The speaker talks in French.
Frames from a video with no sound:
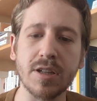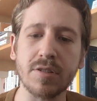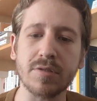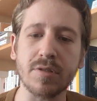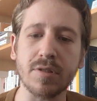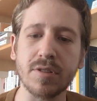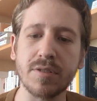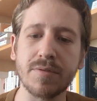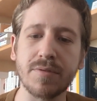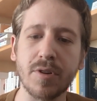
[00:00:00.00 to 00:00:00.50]

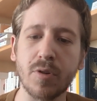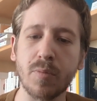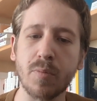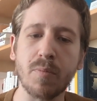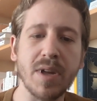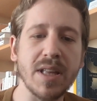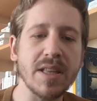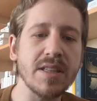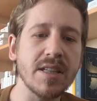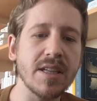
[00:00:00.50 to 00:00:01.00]
entre différentes
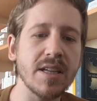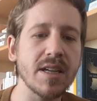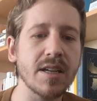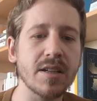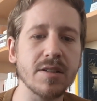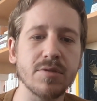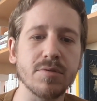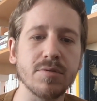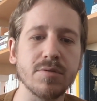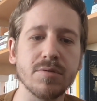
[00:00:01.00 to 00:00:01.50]

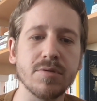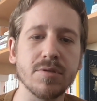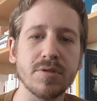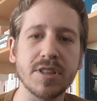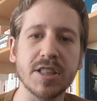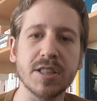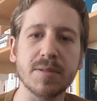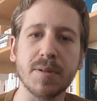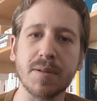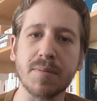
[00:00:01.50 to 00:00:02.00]
manières de
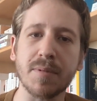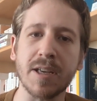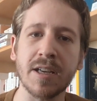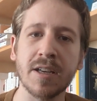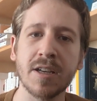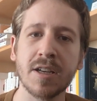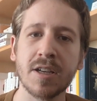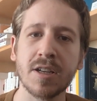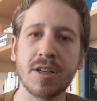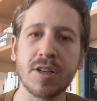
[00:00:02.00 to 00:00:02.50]
s'exprimer,